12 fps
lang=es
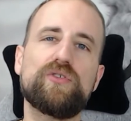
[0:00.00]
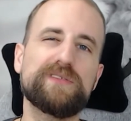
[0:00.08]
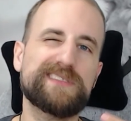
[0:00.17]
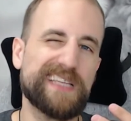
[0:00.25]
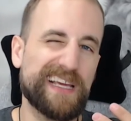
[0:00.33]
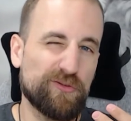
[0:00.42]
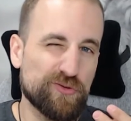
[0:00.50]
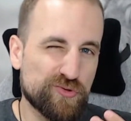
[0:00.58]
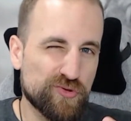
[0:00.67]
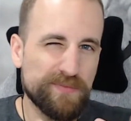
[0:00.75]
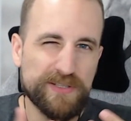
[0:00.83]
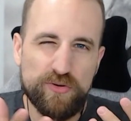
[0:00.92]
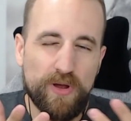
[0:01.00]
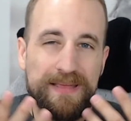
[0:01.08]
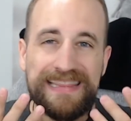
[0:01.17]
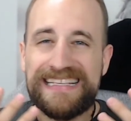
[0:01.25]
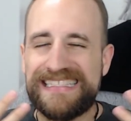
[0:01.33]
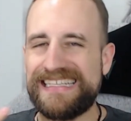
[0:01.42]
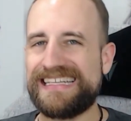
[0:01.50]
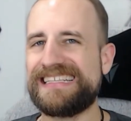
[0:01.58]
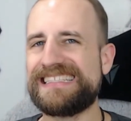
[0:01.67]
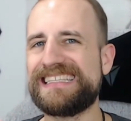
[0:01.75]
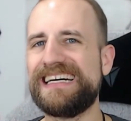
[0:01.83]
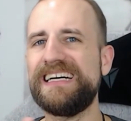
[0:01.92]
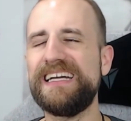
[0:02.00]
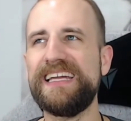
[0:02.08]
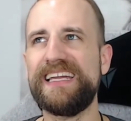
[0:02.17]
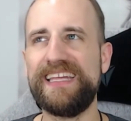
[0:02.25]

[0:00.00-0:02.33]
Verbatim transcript: se consume, solamente se gasta en